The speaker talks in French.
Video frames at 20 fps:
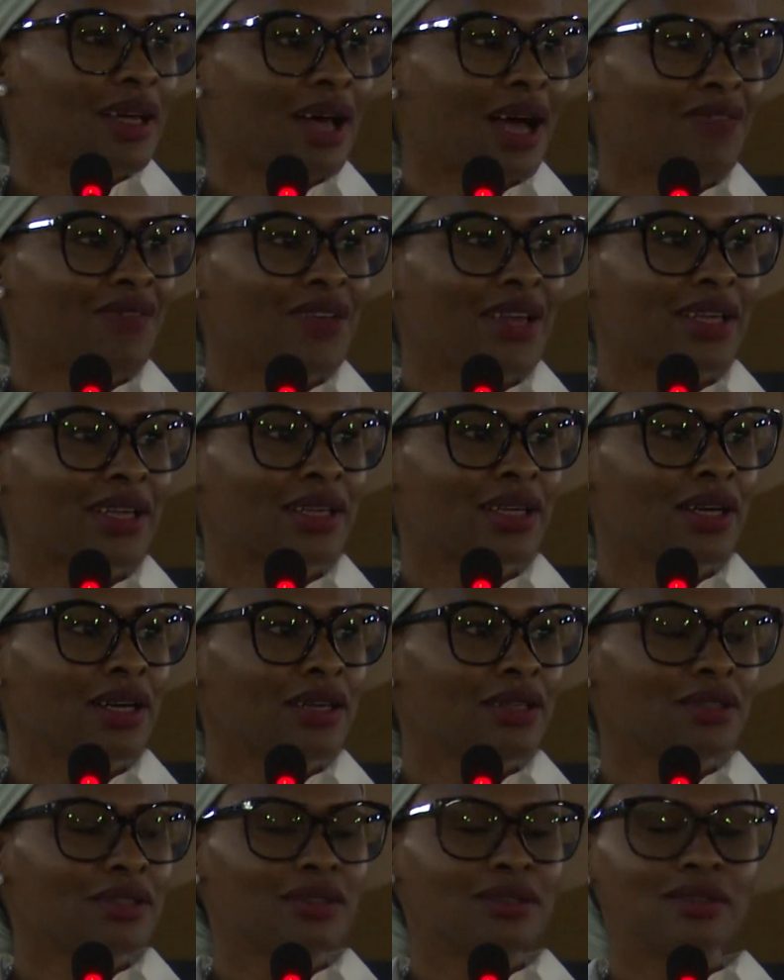avec euh,
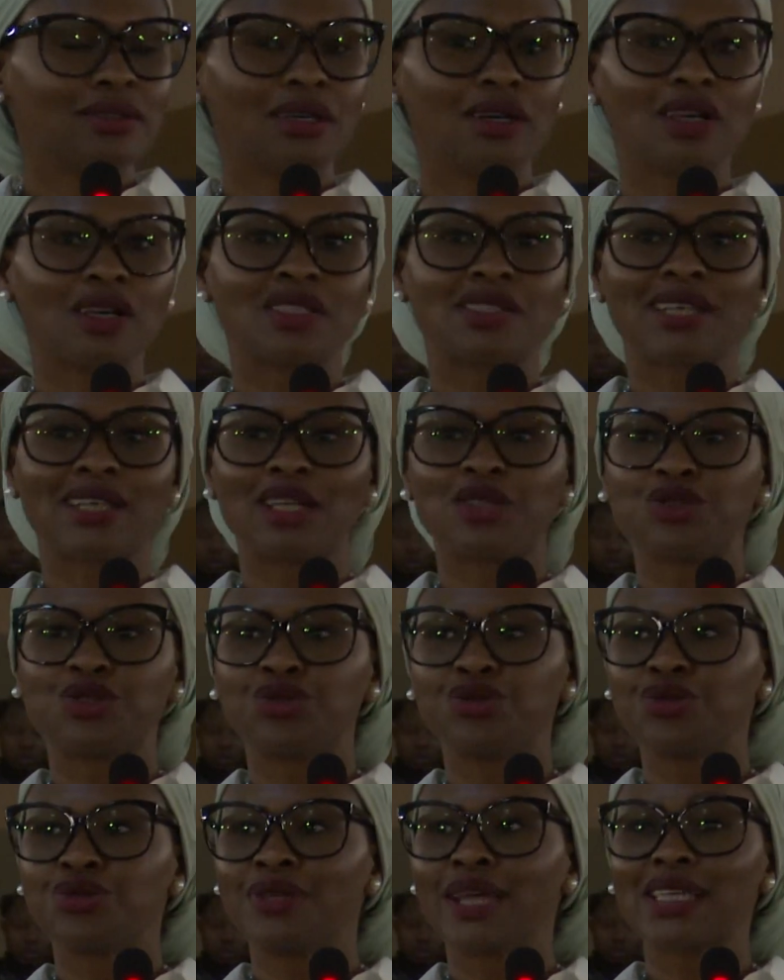un
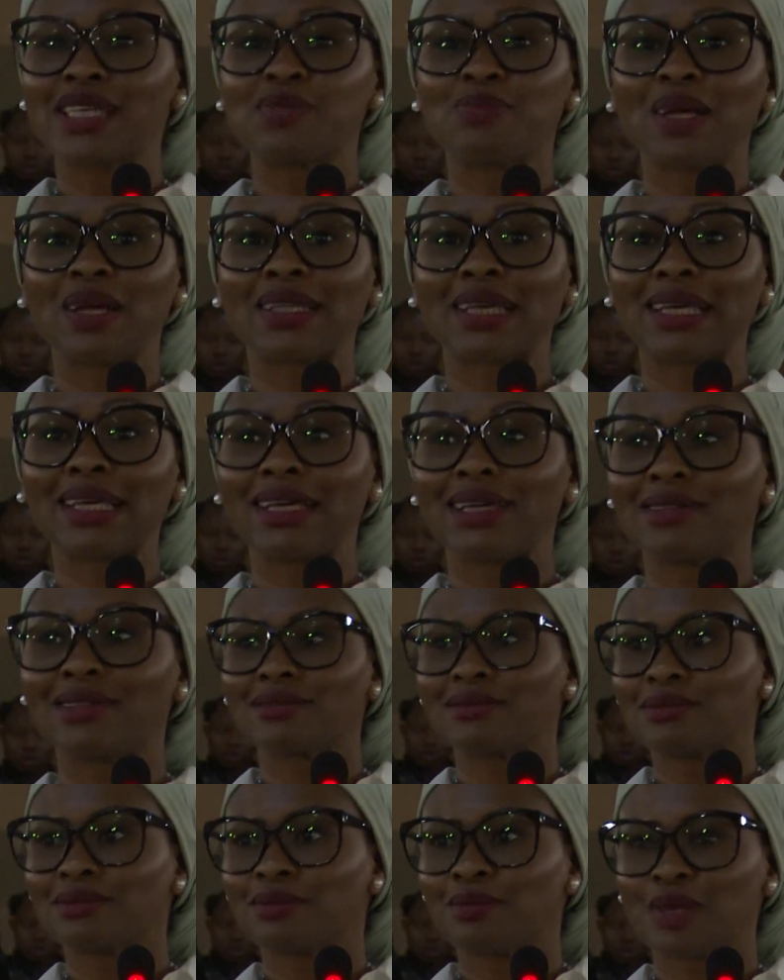statut d'expatrié.
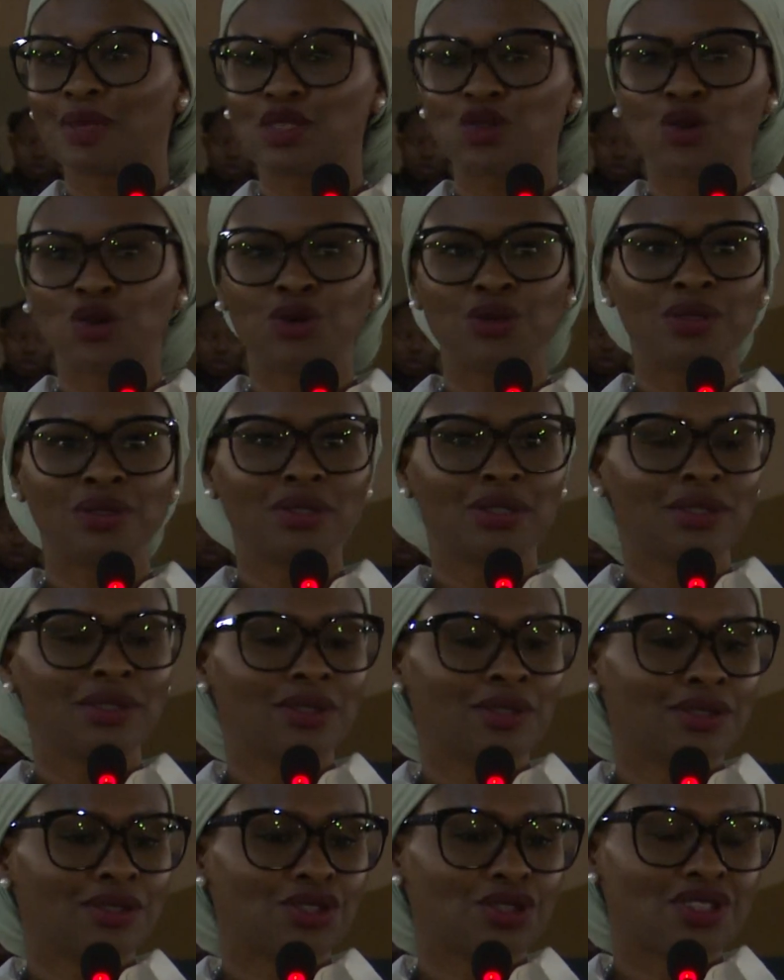Parce que
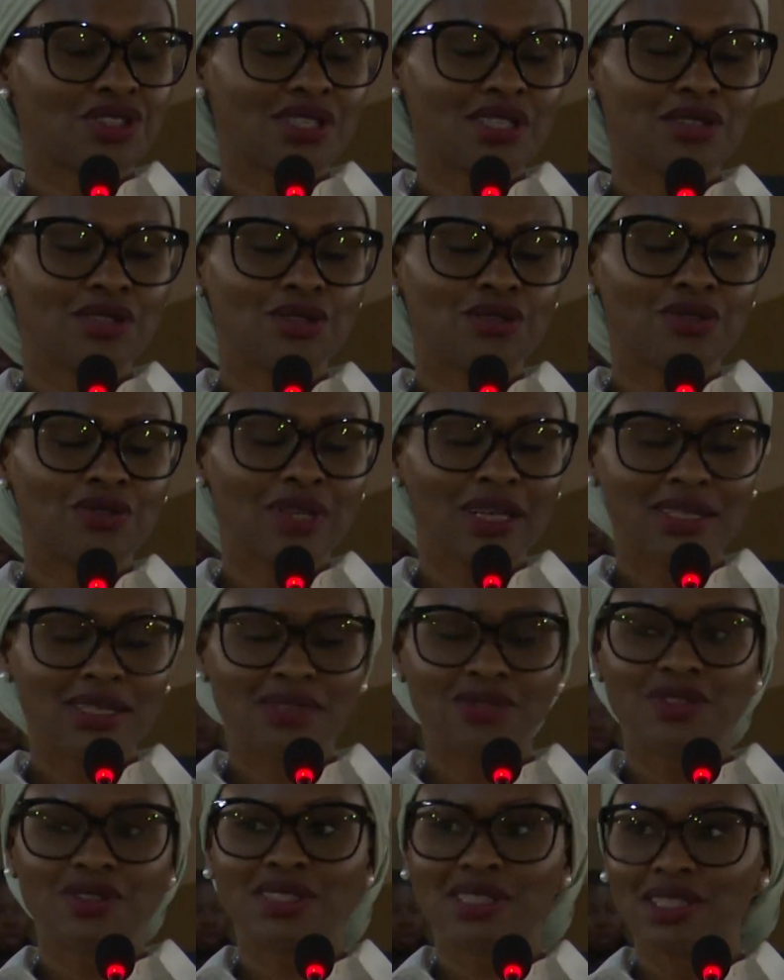je, signe, je voulais
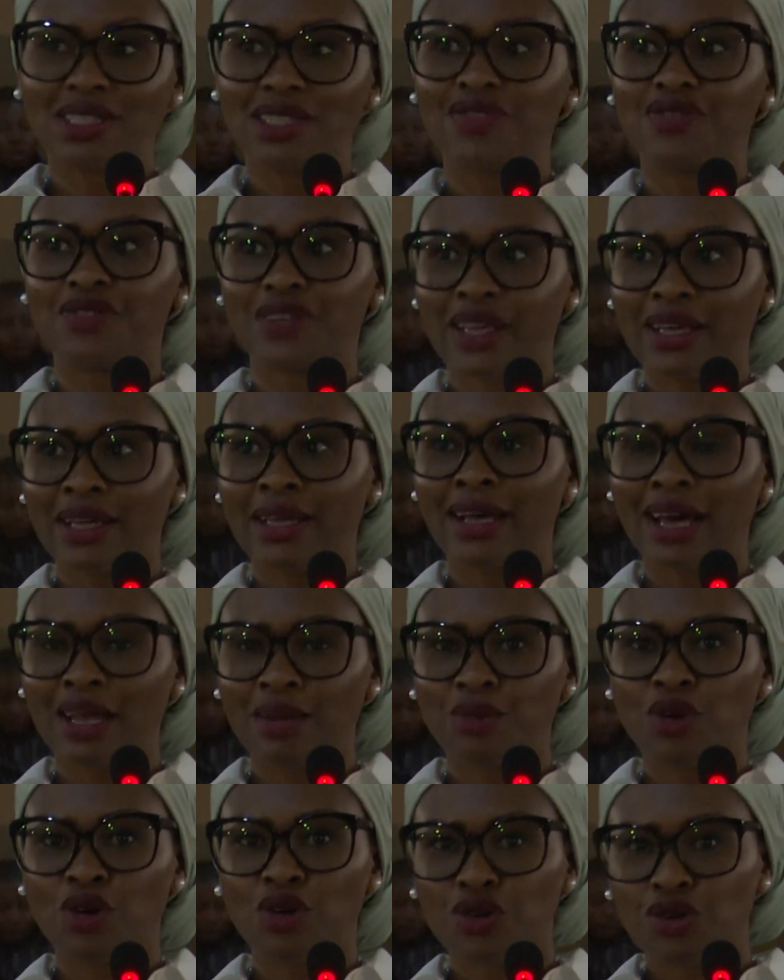vous signifier
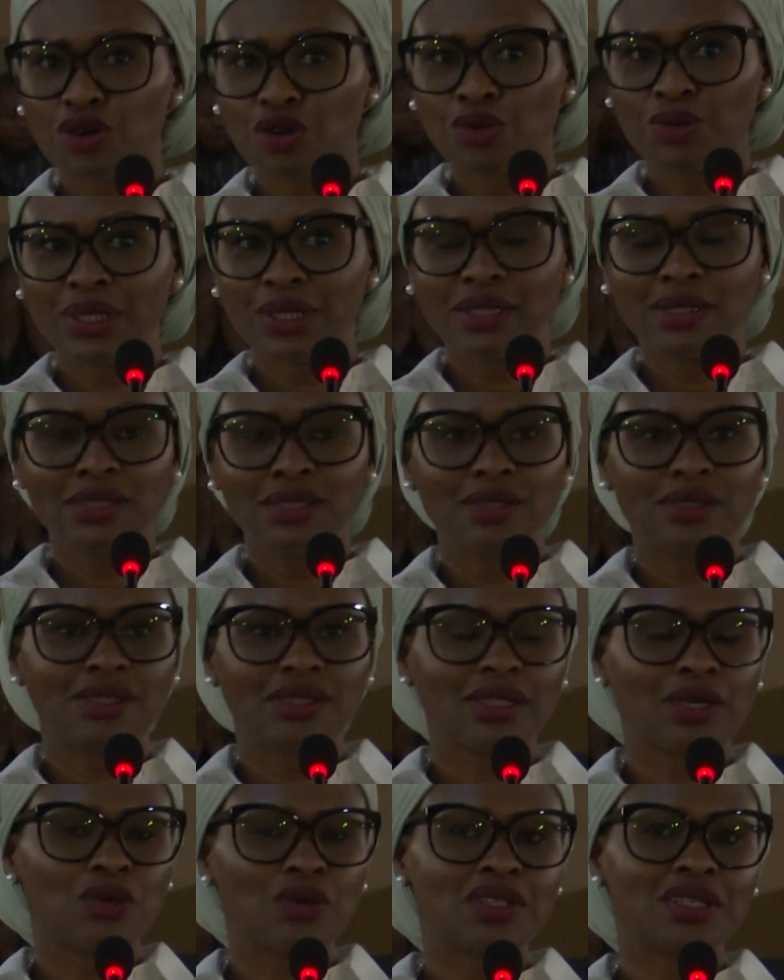également que oui,
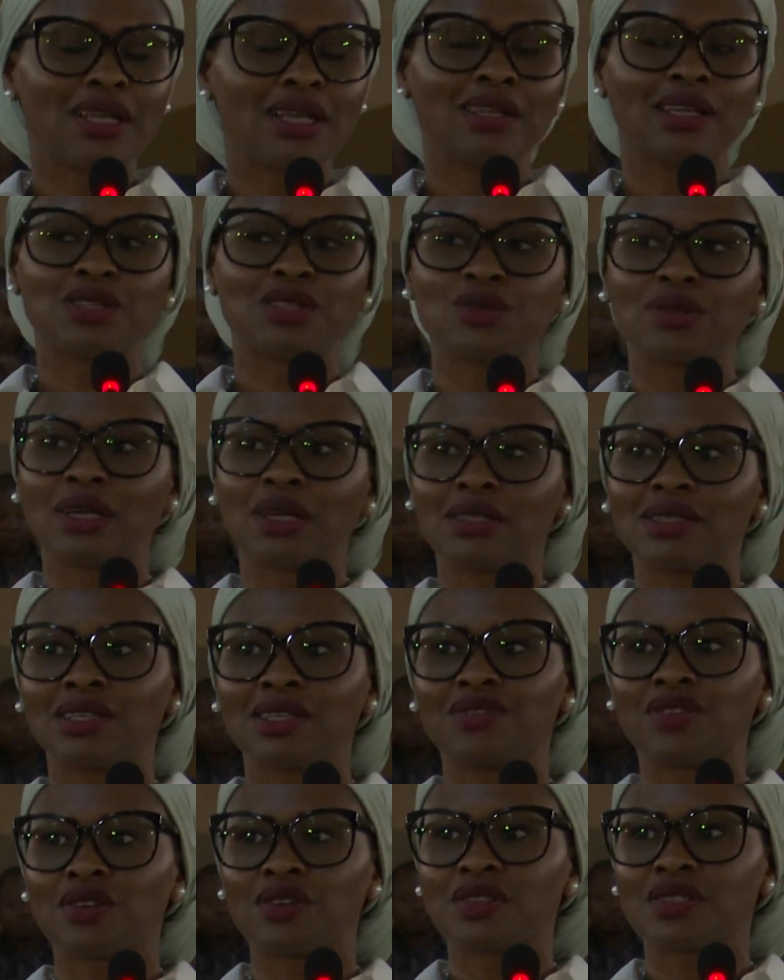j'ai aussi la nationalité
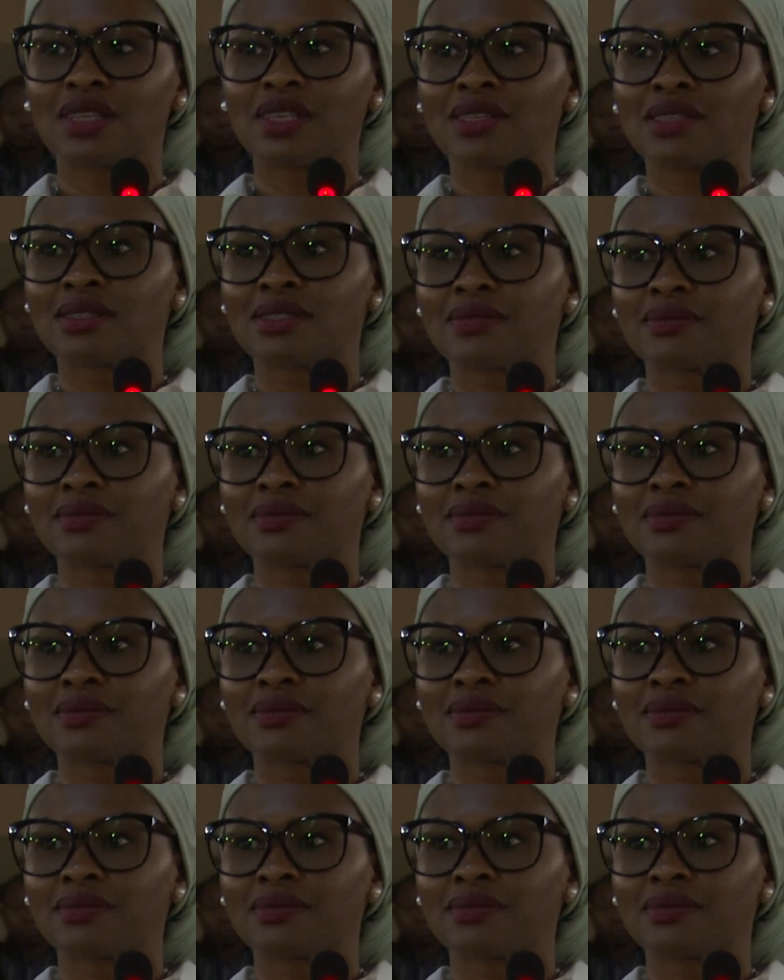française.